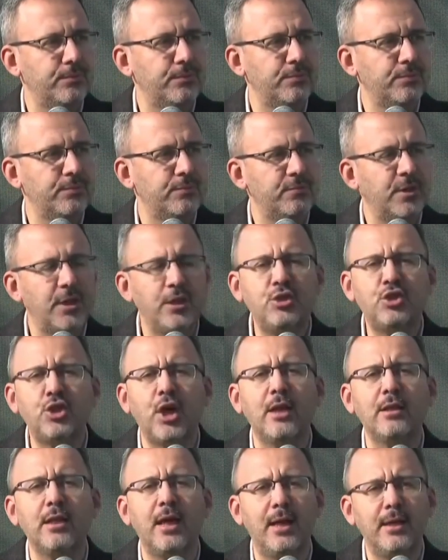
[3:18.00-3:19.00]
Ve
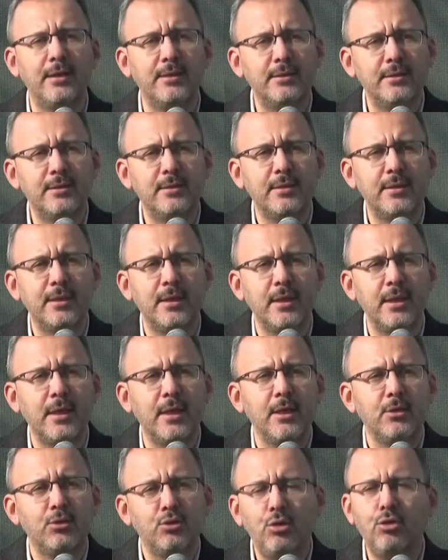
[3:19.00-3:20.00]
inşallah
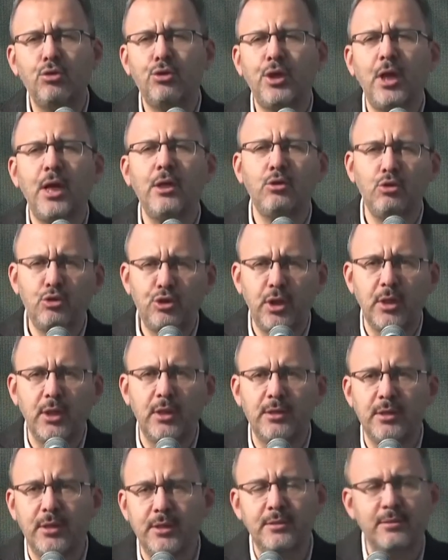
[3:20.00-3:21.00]
Türkiye
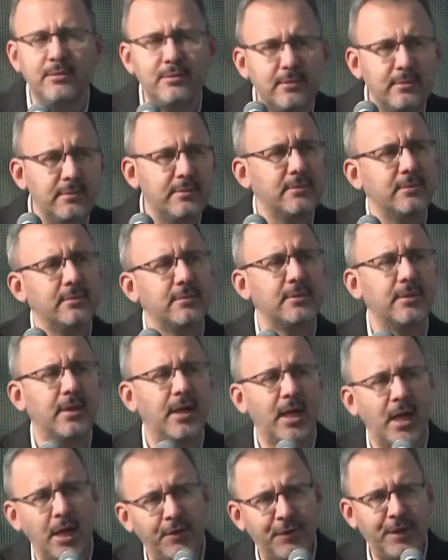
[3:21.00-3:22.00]
yüzyılının
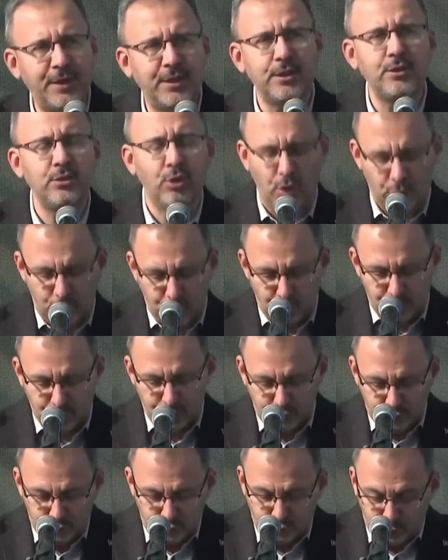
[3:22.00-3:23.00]
arefesinde
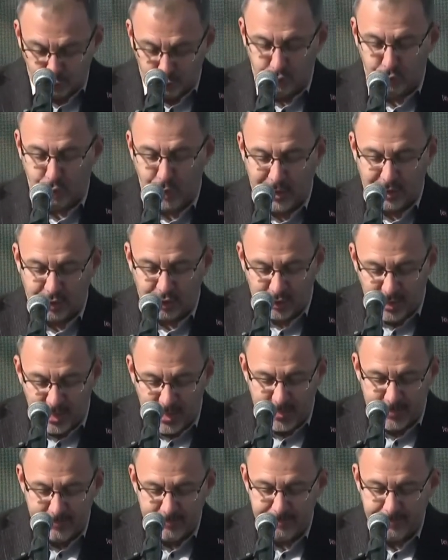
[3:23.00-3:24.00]
olduğumuz şu süreçte
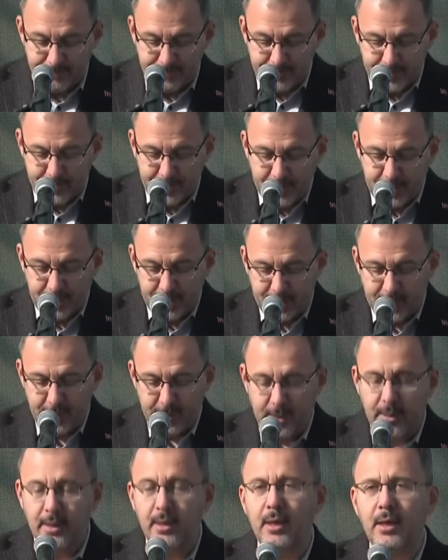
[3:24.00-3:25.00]

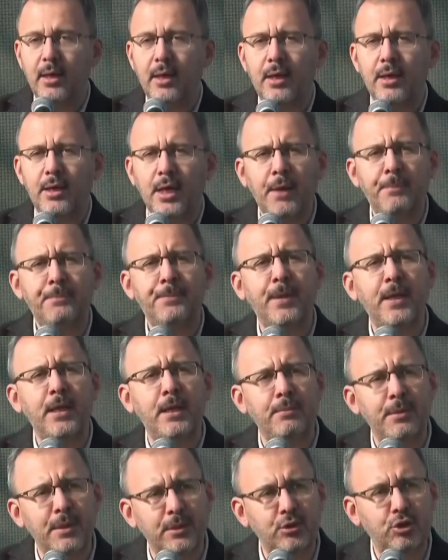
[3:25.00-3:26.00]
yepyeni
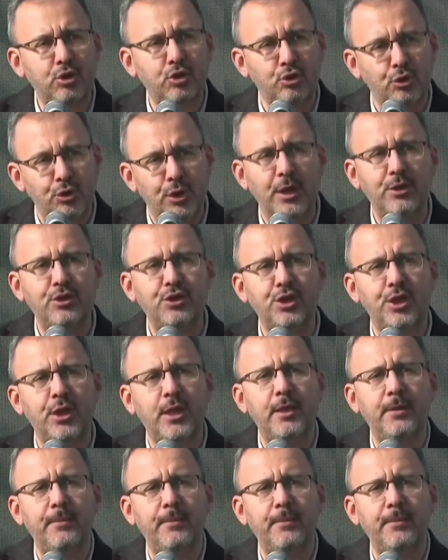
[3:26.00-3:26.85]
bir süreci